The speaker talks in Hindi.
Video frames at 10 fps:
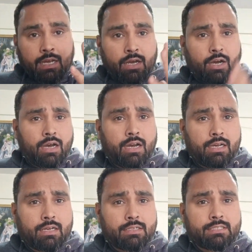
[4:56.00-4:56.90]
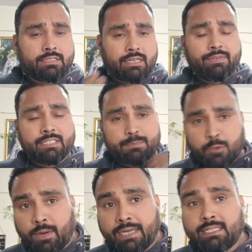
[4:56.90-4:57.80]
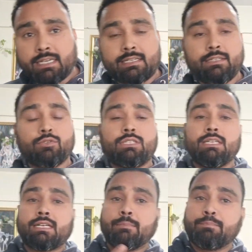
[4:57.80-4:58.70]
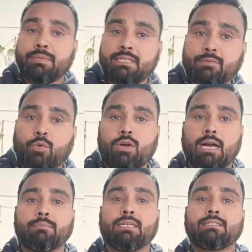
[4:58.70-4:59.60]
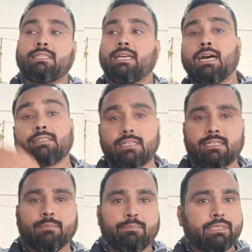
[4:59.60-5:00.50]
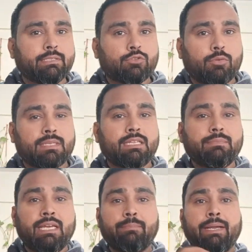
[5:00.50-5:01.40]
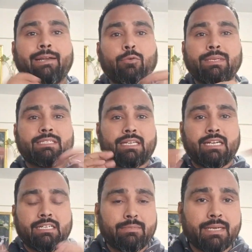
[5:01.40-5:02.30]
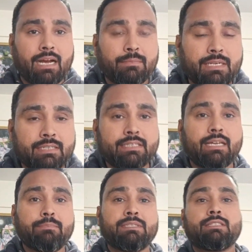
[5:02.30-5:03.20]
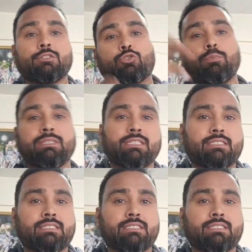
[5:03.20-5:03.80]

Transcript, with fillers: सर्विस प्रोवाइड करनी होती है कंपनी वो काम करती है अदर कंपनीज को मतलब ये बी टू बी सेगमेंट में काम करते हैं बिजनेस टू बिजनेस